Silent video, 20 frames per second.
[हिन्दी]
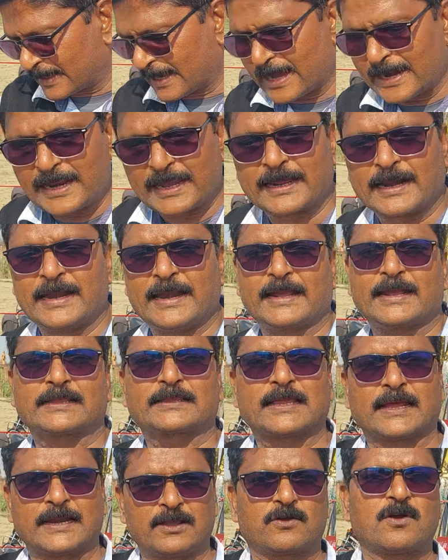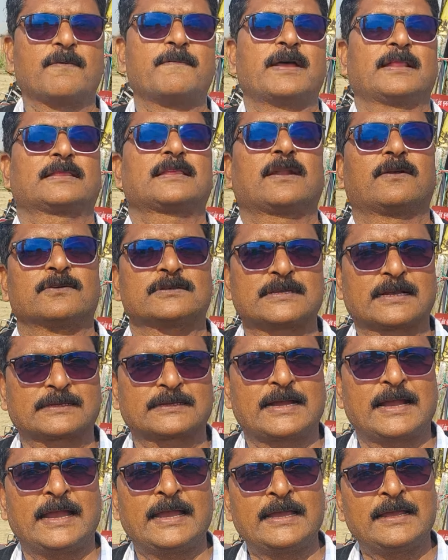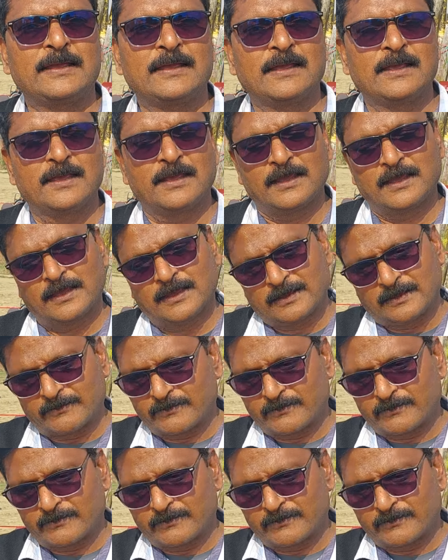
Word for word: कार्य करने के तरीकों में अंतर हो सकता है सही बात है